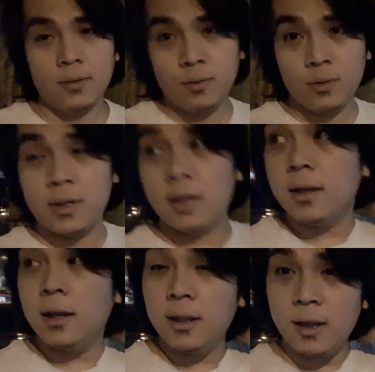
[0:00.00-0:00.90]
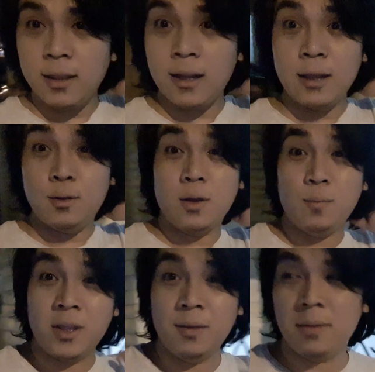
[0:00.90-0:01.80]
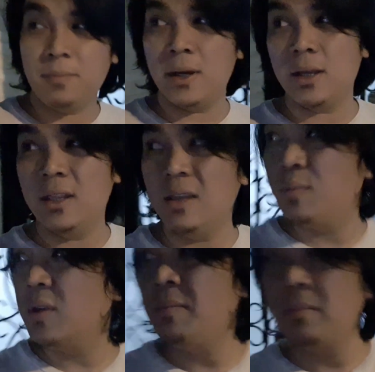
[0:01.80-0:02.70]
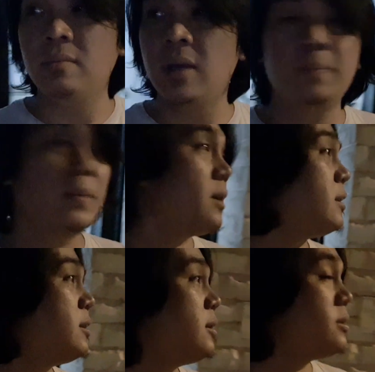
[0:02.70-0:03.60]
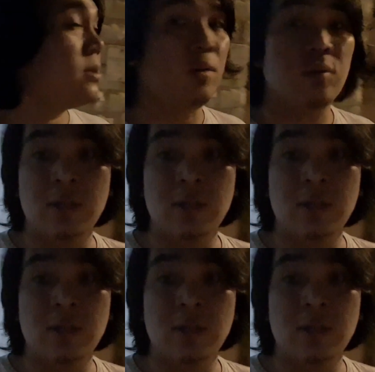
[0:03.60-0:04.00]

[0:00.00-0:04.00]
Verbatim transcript: kung saan ka lang nakatira doon ka pwede magpark hindi pwede magpark uh, sa kung